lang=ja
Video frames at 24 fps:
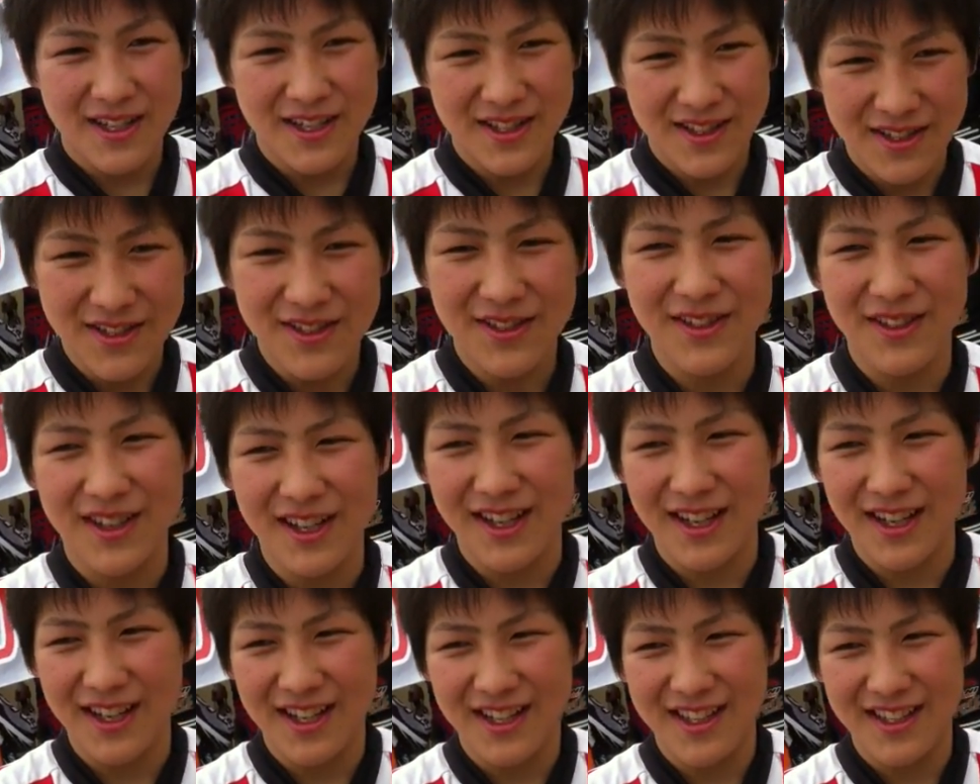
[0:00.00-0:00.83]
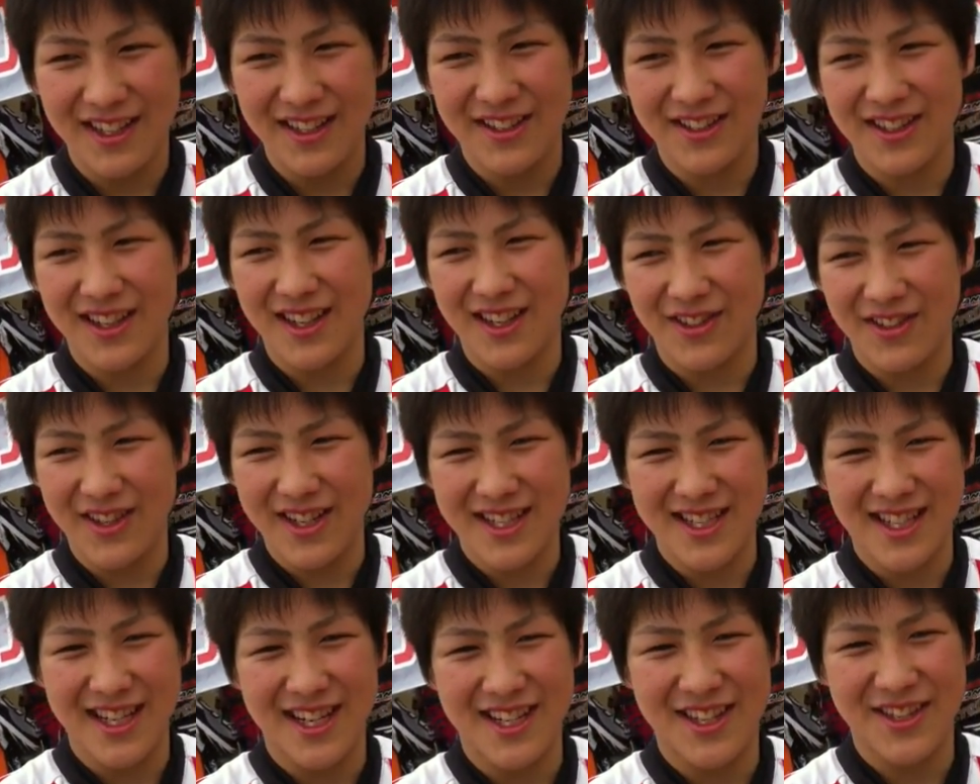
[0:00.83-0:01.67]
修復はなんとか
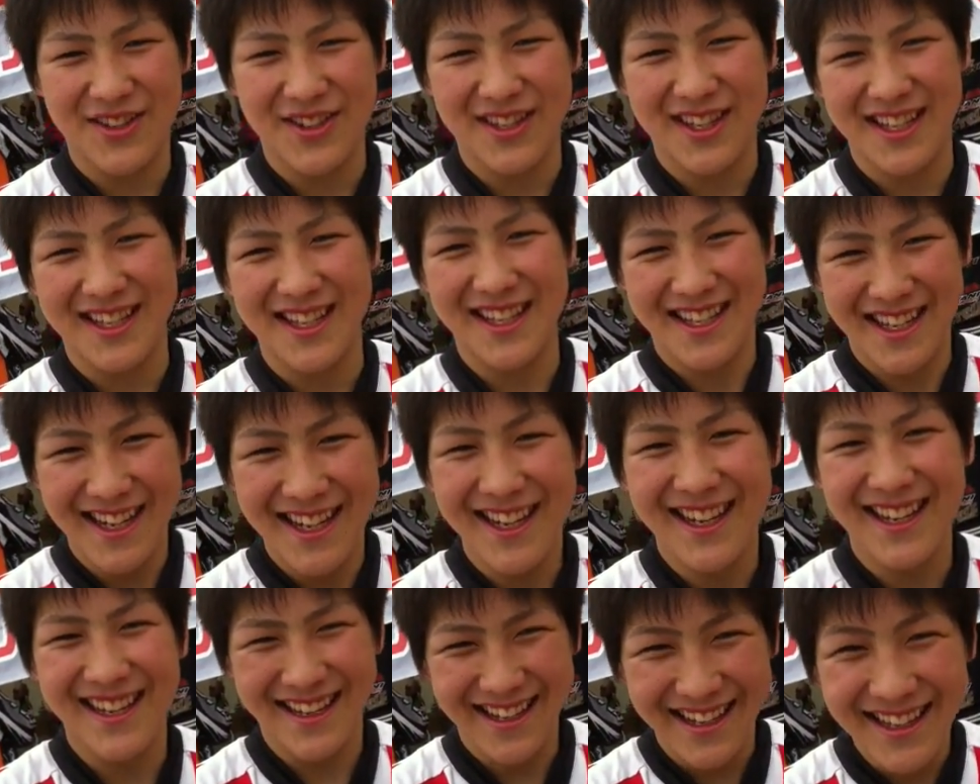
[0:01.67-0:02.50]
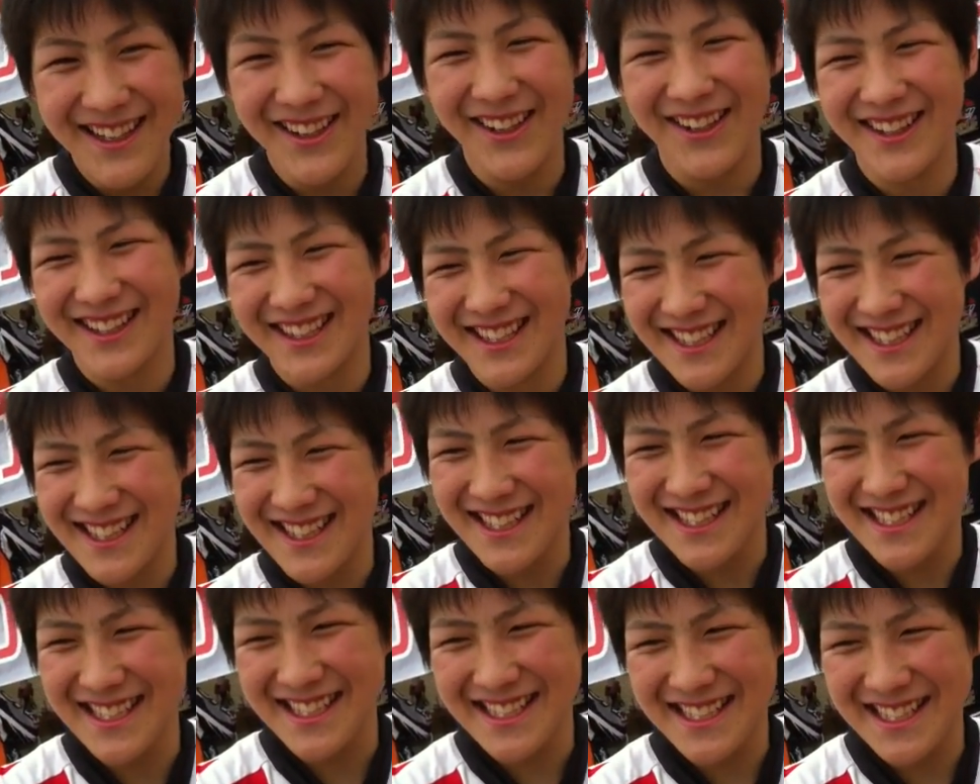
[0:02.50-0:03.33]
親父がやってくれたんで、えー、よかったで
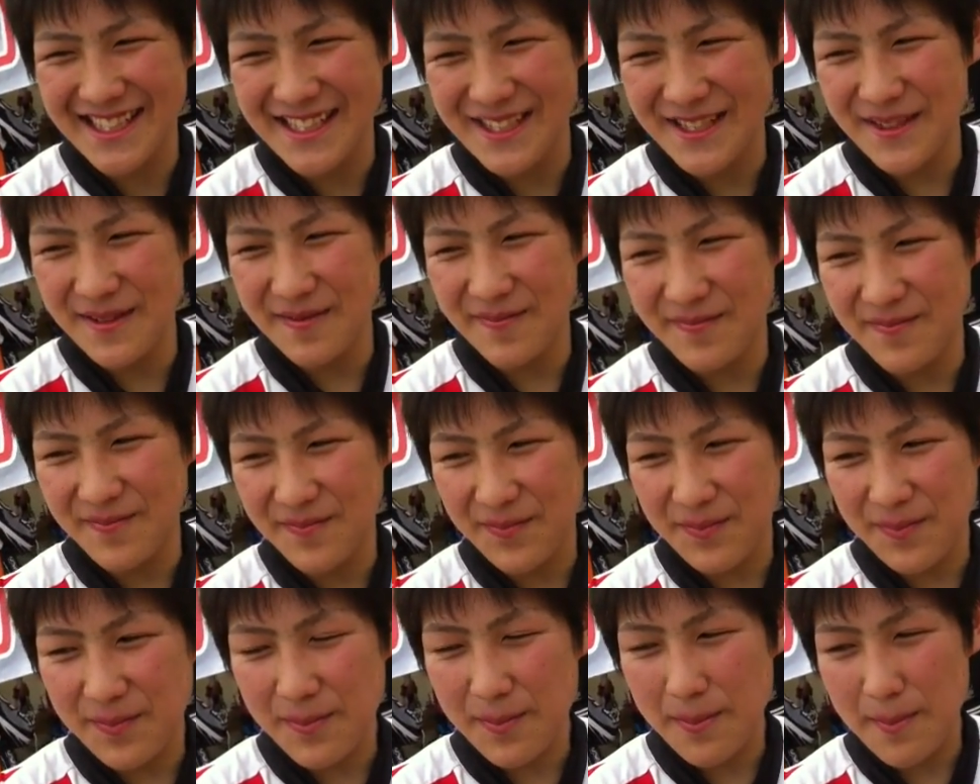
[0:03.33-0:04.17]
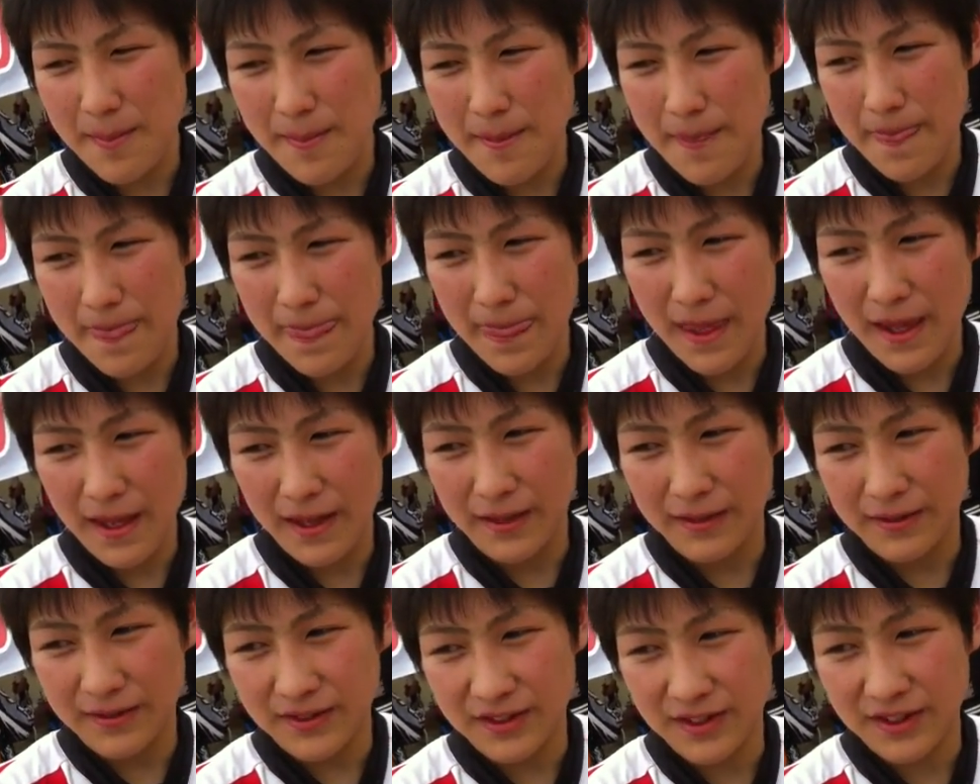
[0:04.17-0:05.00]
す会心の、
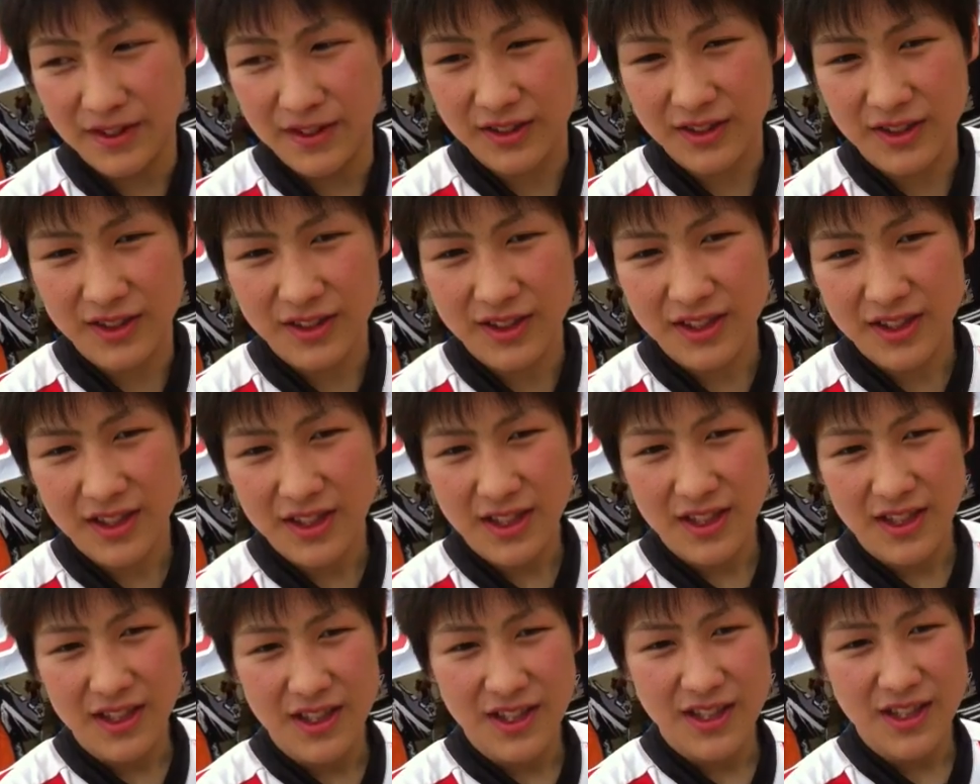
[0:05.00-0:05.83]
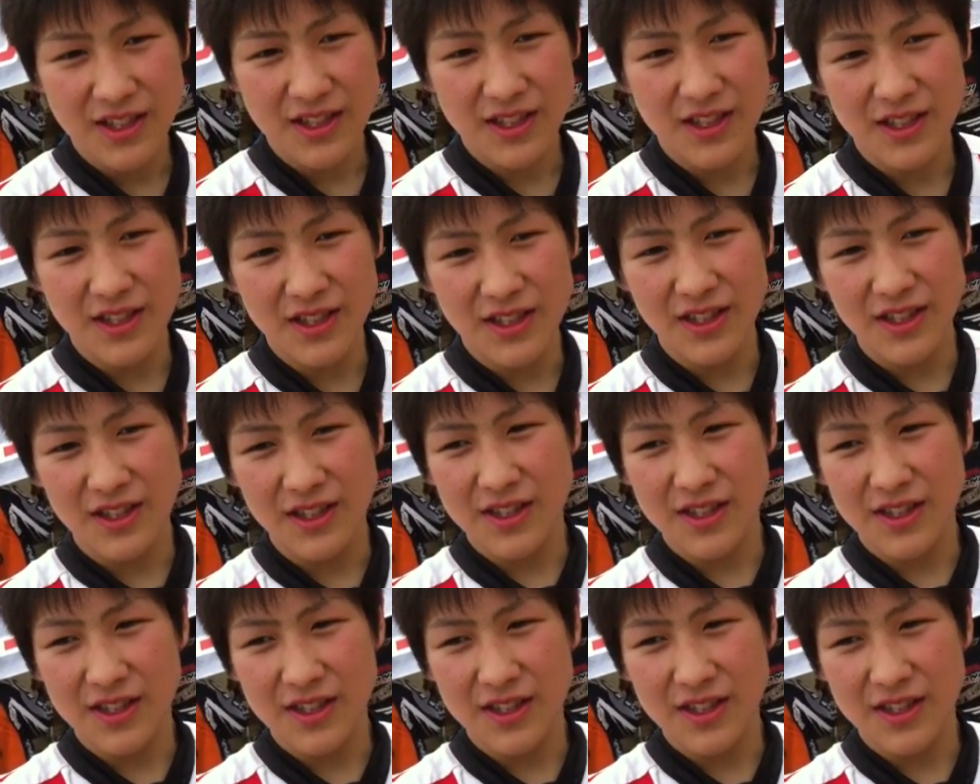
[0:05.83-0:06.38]
えー、トライは